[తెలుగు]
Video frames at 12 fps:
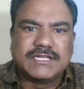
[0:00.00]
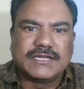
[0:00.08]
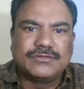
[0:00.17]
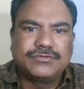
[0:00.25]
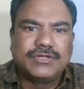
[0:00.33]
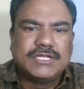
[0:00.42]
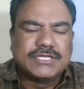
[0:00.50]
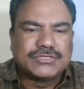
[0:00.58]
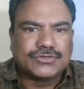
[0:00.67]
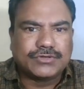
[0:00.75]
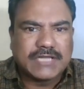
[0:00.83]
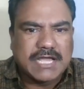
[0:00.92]
జరగదు
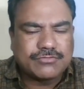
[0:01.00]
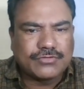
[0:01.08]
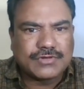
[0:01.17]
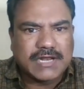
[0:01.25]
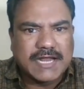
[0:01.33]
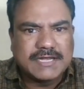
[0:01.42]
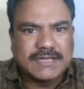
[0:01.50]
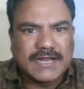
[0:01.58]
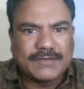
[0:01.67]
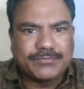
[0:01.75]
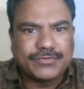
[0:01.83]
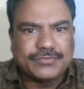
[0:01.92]
సో నాకు క్లారిటీ
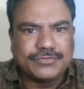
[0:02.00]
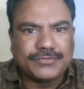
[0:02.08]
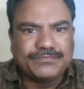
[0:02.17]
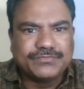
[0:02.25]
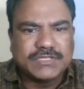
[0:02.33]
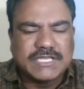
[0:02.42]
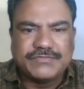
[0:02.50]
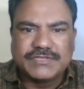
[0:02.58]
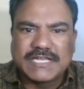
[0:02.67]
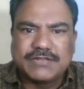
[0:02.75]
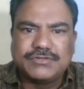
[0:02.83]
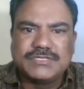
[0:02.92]
రానప్పుడు ఈ
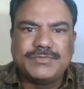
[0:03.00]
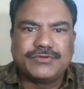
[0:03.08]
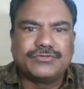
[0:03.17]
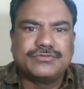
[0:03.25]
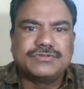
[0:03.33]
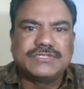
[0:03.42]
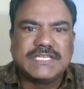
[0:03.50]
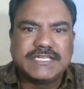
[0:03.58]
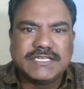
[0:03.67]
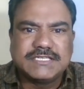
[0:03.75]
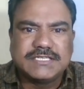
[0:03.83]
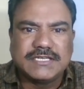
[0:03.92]
విషయాల గురించి మీకు షేర్
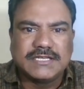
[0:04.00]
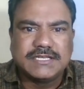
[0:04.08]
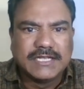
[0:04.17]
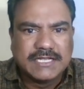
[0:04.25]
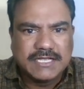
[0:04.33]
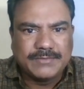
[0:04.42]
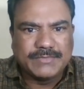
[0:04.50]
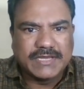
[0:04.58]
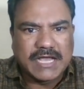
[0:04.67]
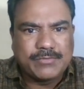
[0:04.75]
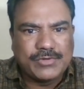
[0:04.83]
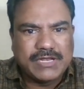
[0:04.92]
చేసి మీ
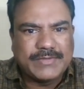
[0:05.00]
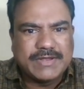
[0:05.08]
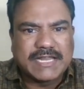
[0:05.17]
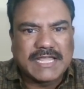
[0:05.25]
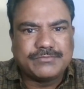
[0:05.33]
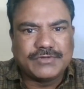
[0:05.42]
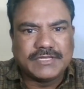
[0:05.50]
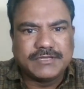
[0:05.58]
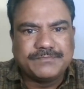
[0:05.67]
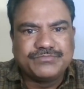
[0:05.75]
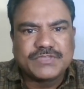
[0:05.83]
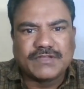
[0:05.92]
అమూల్యమైన టైంని
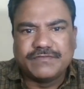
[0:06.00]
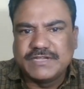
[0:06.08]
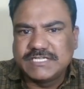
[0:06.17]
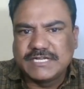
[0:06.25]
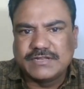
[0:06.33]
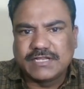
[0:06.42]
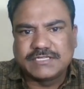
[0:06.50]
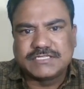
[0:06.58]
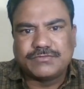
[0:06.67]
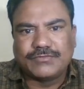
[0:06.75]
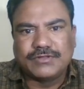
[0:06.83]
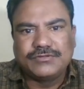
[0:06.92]
వేస్ట్ చేయడం నాకు
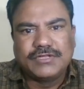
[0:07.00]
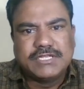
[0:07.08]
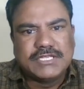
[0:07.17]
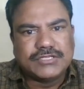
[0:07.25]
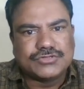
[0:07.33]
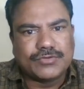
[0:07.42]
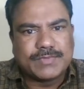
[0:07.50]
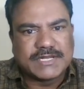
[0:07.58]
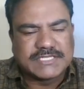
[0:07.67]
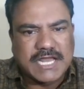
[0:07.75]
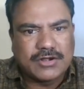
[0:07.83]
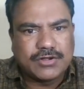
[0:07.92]
ఇష్టం ఉండదు సో మన
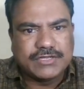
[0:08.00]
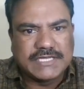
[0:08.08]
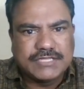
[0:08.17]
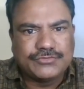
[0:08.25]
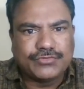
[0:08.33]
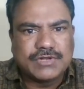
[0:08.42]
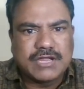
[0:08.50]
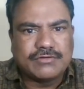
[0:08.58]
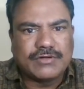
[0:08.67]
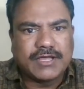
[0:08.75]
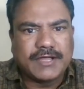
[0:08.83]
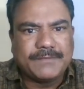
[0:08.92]
ఛానల్లో ఏది ఉన్నా కూడా